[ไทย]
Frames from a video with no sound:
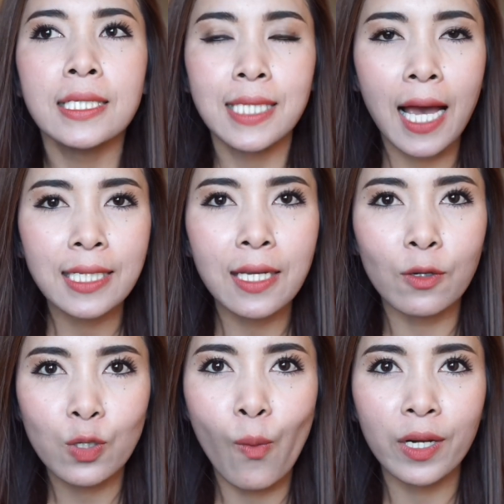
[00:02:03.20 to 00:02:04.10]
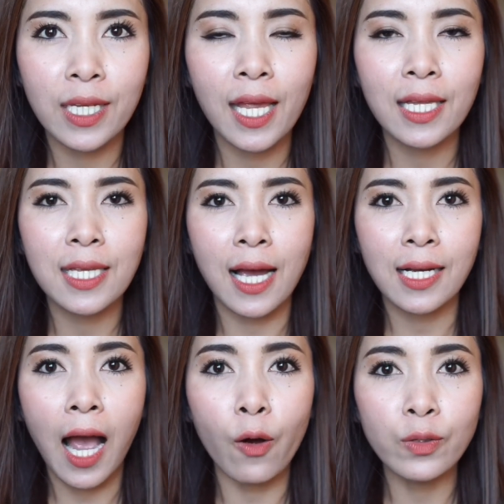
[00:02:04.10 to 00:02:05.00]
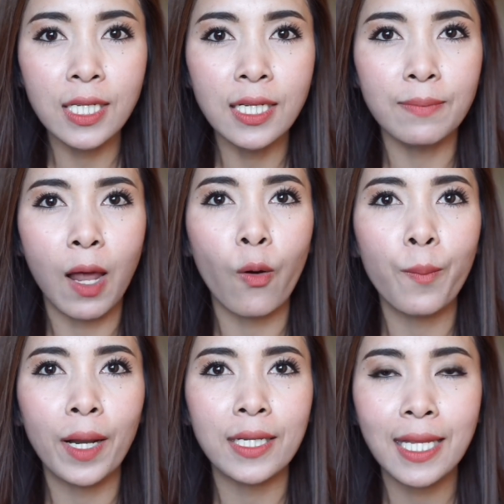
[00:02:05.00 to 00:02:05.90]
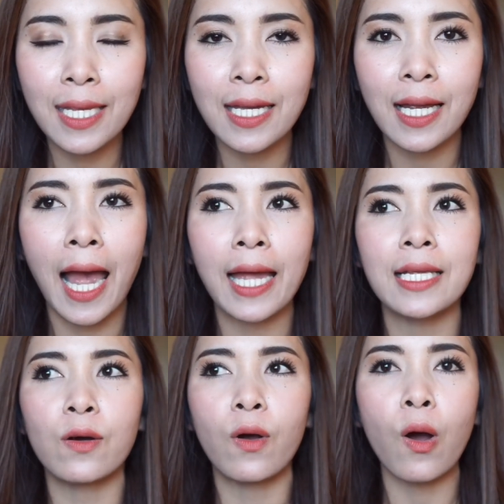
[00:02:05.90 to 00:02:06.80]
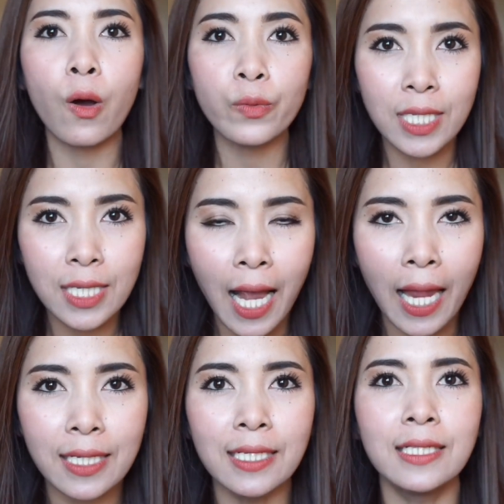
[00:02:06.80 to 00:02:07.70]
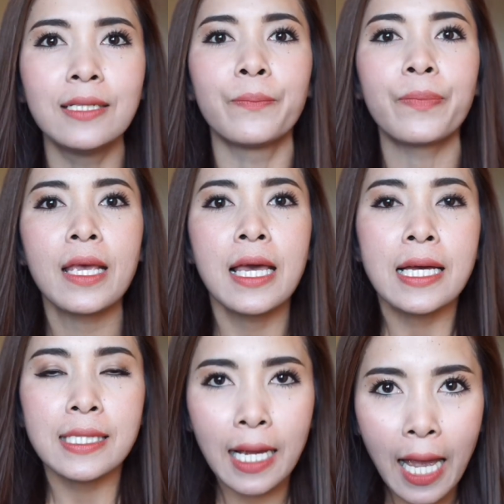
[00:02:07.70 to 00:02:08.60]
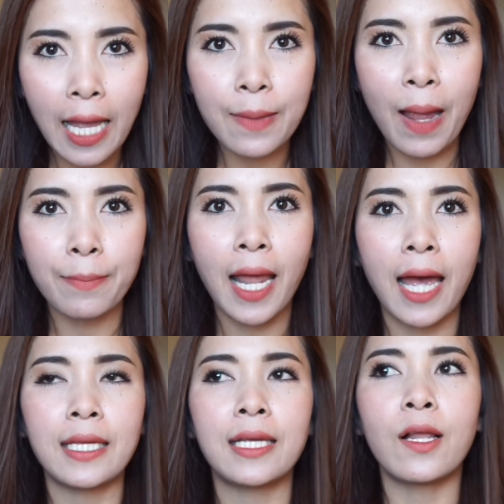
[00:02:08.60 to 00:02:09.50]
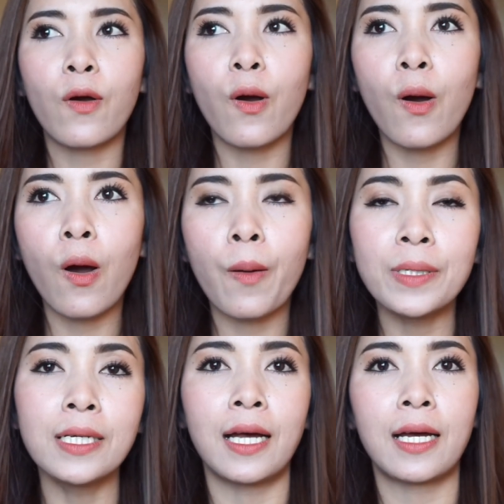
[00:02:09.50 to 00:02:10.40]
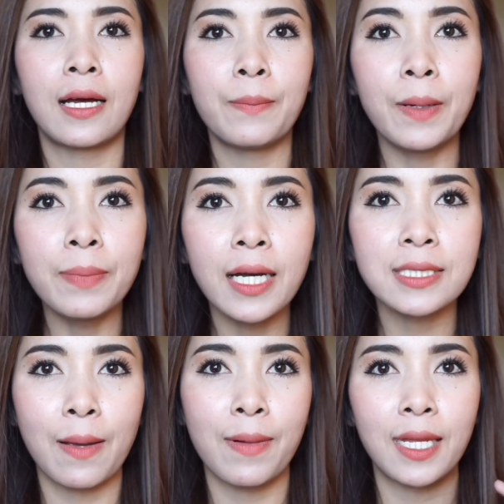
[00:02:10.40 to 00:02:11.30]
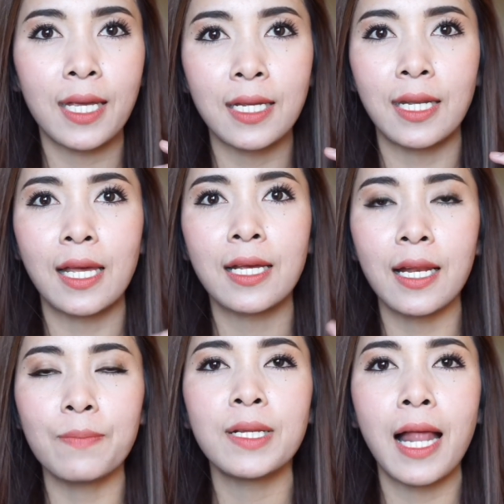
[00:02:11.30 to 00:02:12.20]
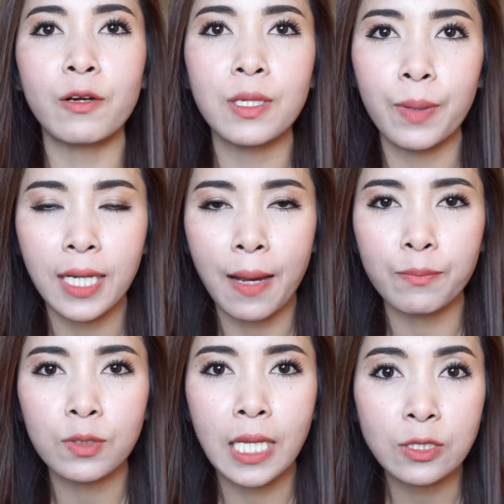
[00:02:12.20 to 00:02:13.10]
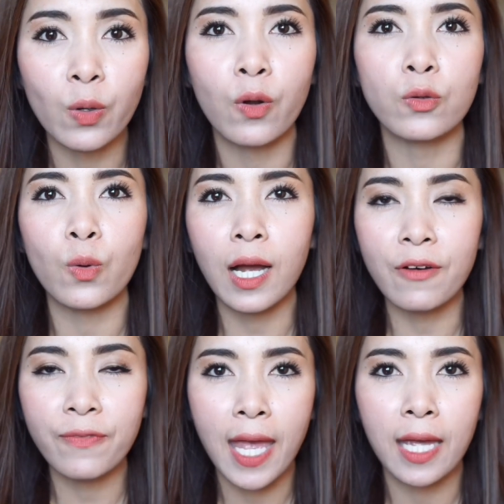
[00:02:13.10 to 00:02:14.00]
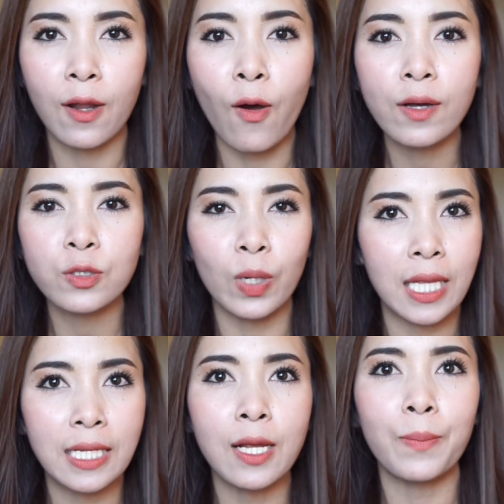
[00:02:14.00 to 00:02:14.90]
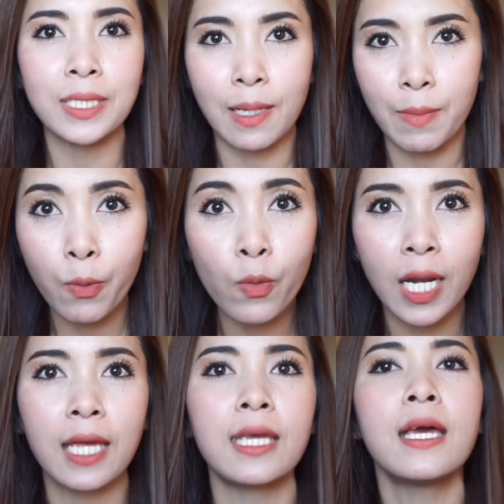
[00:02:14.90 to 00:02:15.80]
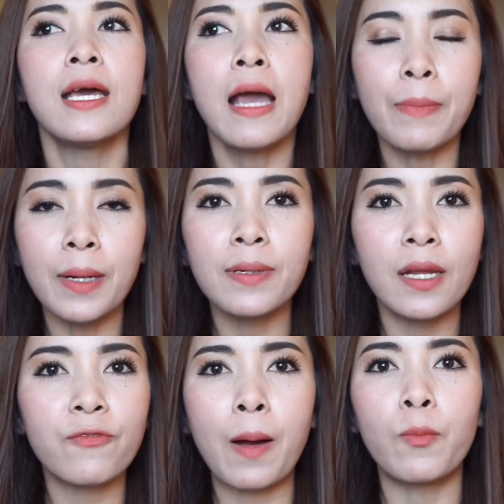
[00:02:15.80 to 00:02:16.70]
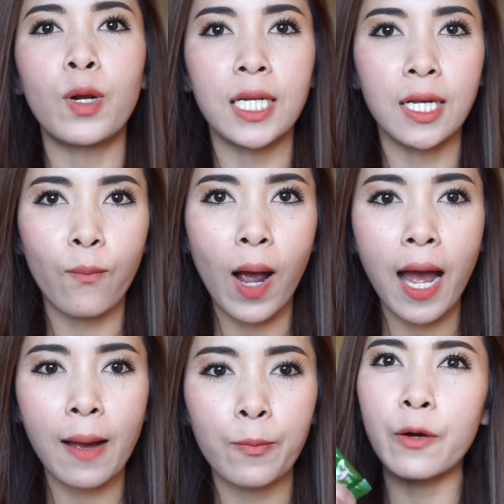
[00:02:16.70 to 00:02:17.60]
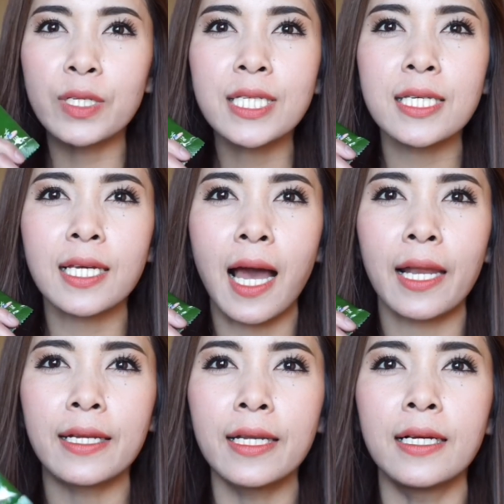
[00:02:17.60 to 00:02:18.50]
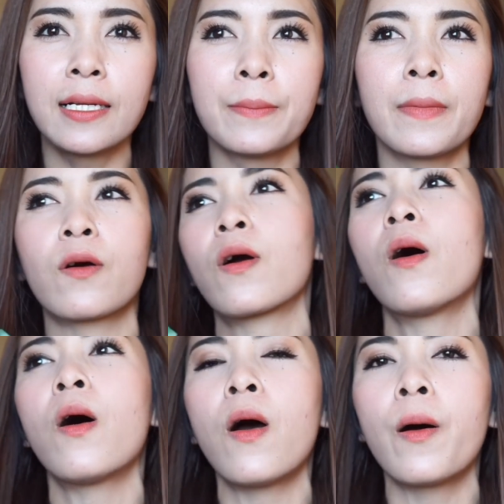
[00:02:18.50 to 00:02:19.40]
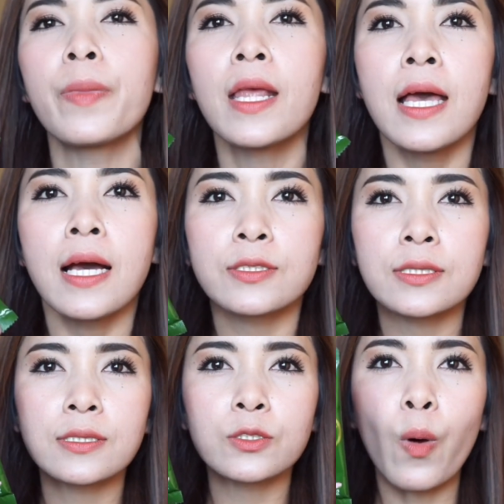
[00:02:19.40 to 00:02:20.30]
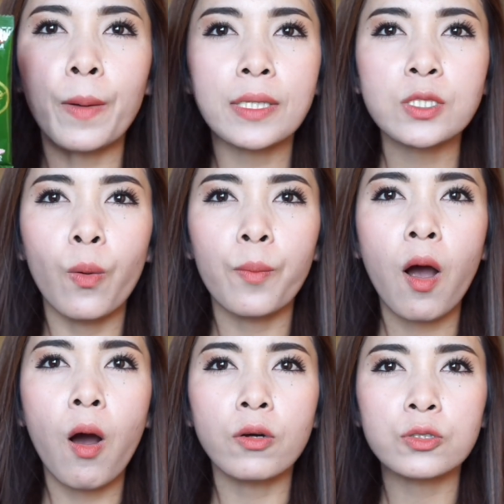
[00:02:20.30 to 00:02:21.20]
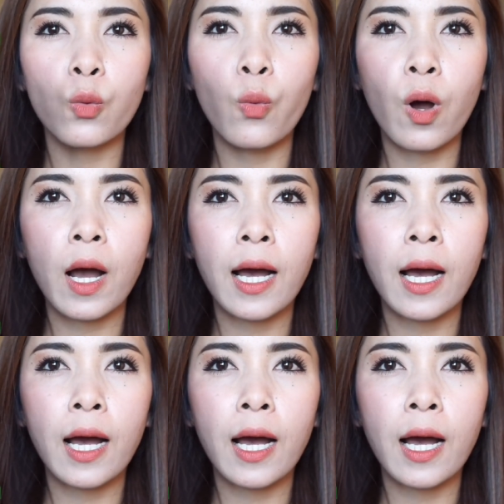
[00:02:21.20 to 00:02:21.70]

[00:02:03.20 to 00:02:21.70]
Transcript: ชาเขียวสวอนเน่เนี่ยเขาดื่มแล้วมันดียังไงแล้วก็วิธีการดื่มยังไงแบบไหนแล้วก็เผื่อเพื่อนๆจะไม่ได้เห็นในคลิปที่แล้วที่เป้ทำในส่วนของตัวกาแฟเนาะตัวนี้เดี๋ยวเป้จะมาพูดให้เพื่อนๆฟังหมดเลยว่า วิธีการดื่มแล้วก็ส่วนผสมของตัว